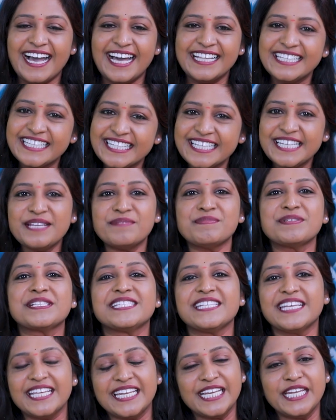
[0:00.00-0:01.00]
అందరికీ
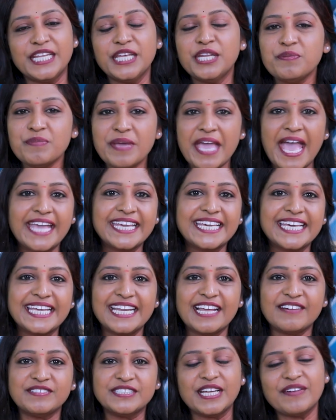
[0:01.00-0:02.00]
నమస్తే నేను మీ యాంకర్
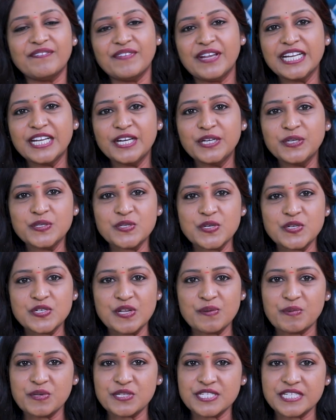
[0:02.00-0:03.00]
లావణ్య వెల్కమ్ టు
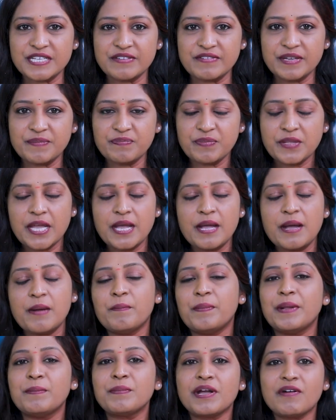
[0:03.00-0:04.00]
సోషల్ పోస్ట్ టీవీ
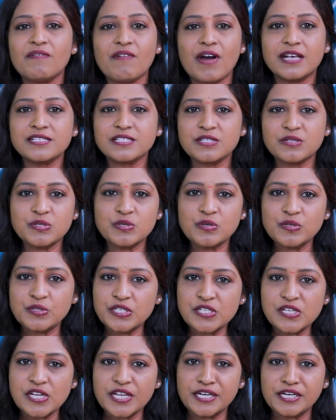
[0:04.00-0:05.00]
ప్రముఖ వాస్తు
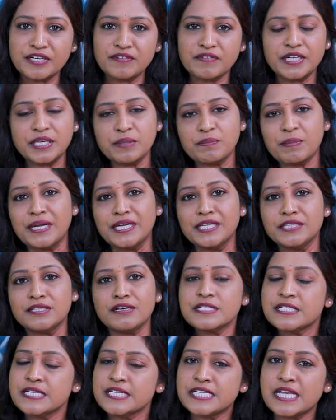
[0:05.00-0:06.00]
జ్యోతిషులైనటువంటి
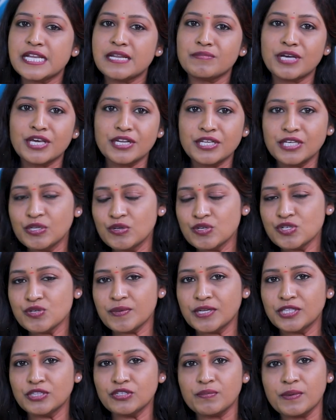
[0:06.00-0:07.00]
పండితులు శ్రీశైలం గారు ఈరోజు
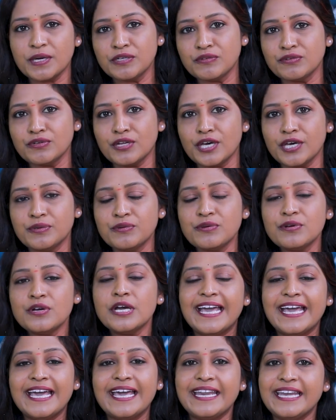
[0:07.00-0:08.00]
మనతో పాటు ఉన్నారు
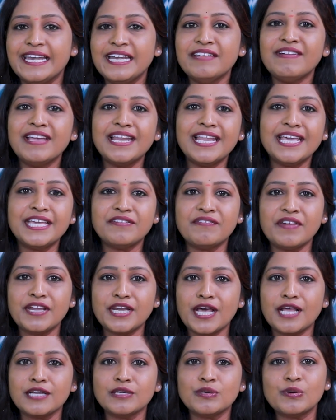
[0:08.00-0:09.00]
రెండు వేల ఇరవై
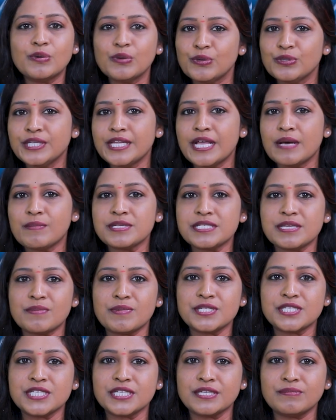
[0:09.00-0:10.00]
నాలుగు క్రోధినామ
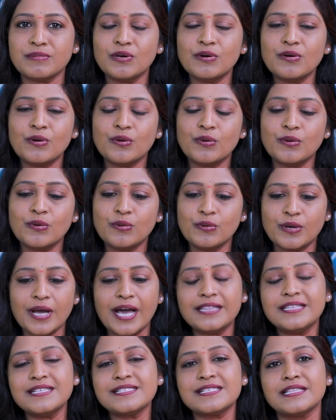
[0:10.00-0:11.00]
సంవత్సరంలో
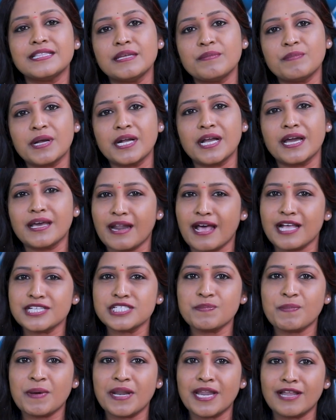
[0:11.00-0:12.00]
ఉగాది సందర్భంగా
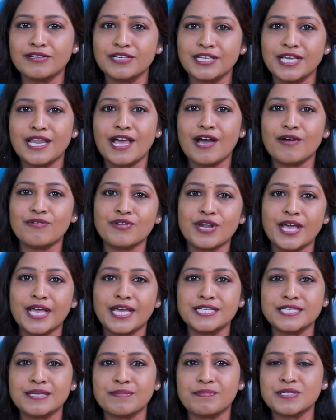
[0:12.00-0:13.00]
రాశి ఫలాలు ఎలా
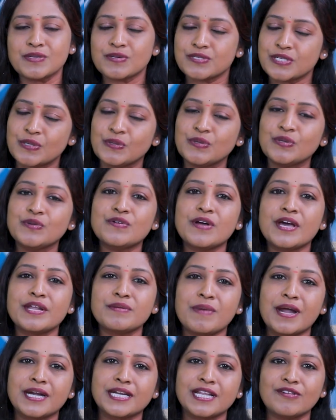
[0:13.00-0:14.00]
ఉన్నాయని చెప్పేసి ఒకసారి గురువు
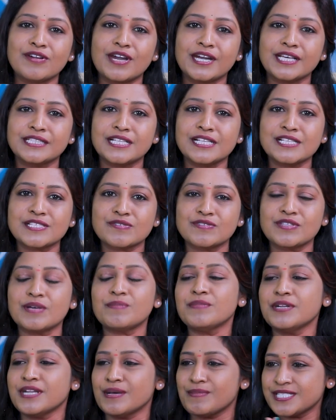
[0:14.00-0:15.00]
గారి మాటల్లో అడిగి
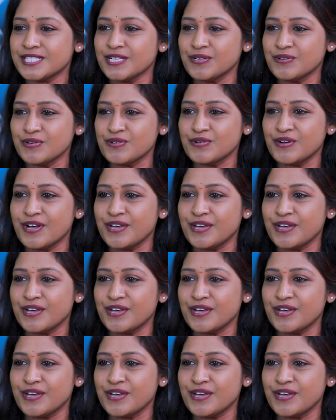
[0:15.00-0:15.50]
తెలుసుకుందాం నమస్తే గురువు